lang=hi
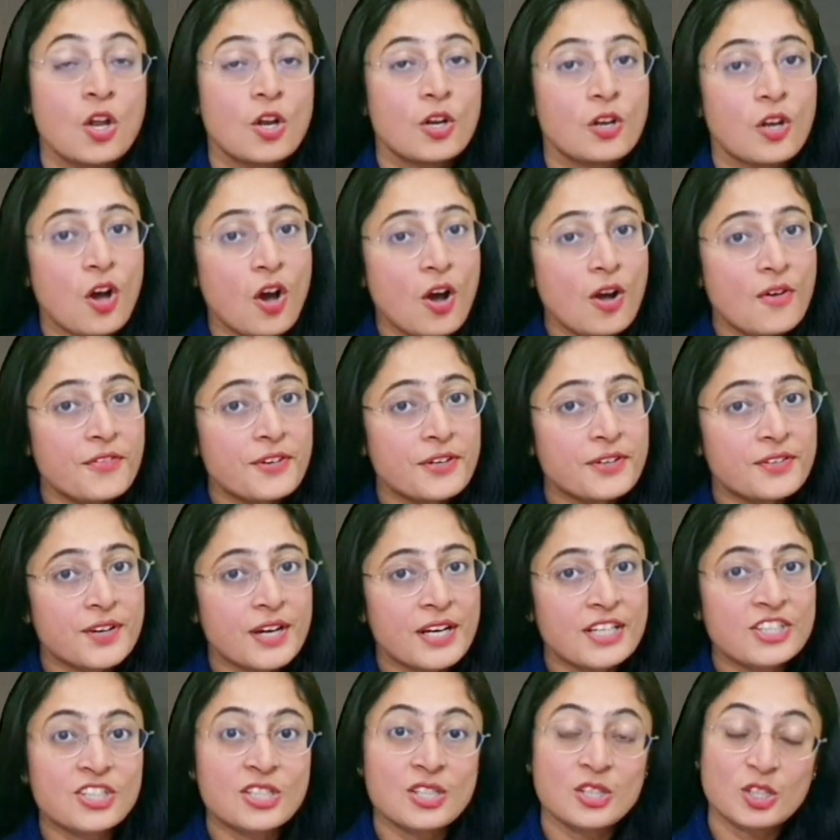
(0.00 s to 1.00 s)
लॉ ऑफ
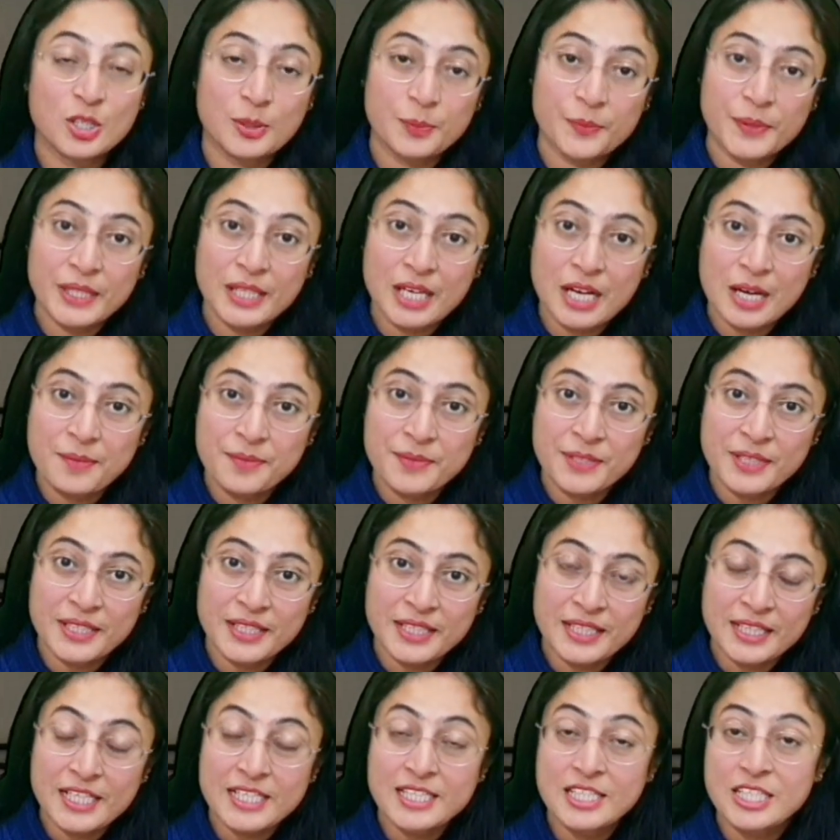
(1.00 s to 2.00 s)
अट्रैक्शन तभी काम
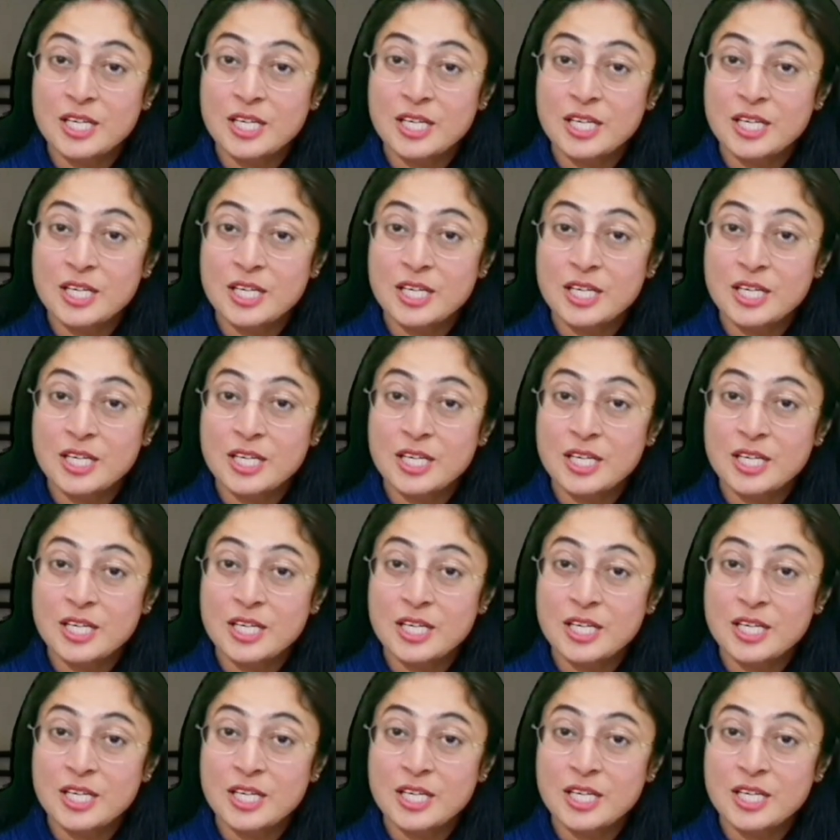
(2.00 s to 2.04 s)
करेगा